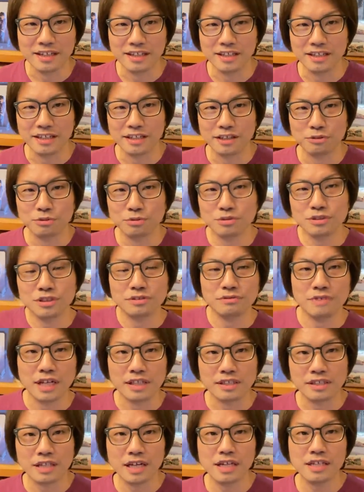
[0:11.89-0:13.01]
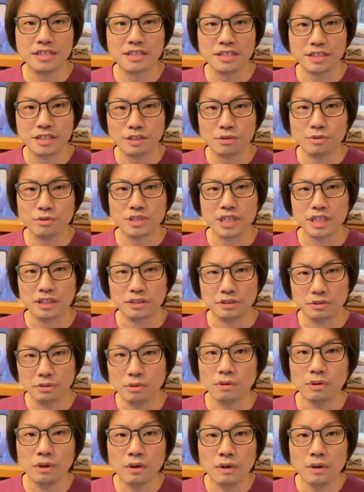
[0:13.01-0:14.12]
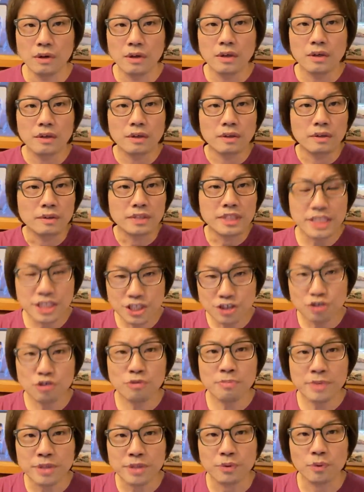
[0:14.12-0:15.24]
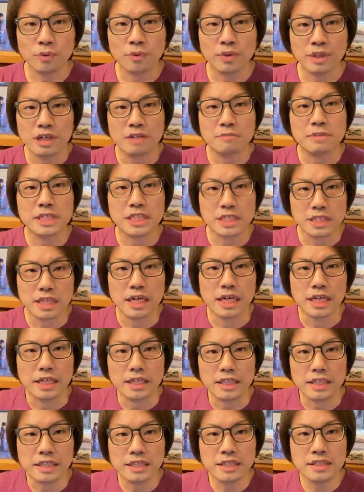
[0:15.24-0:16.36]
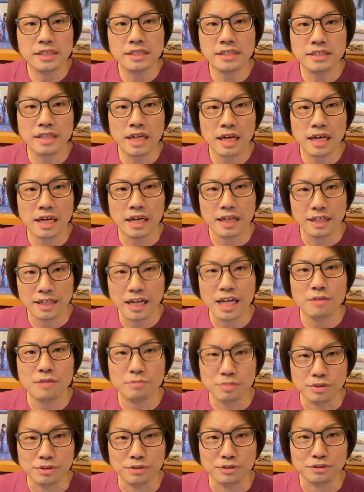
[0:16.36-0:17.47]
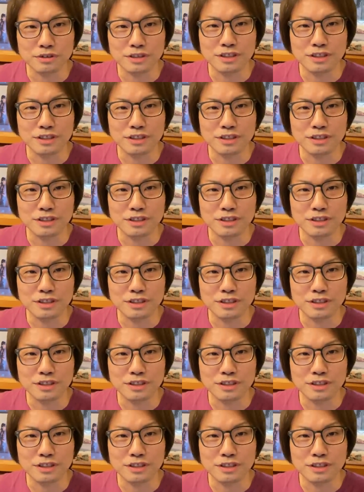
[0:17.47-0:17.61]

えー、と本日は鞘師里保ちゃんの日曜日に行われましたインスタライブ、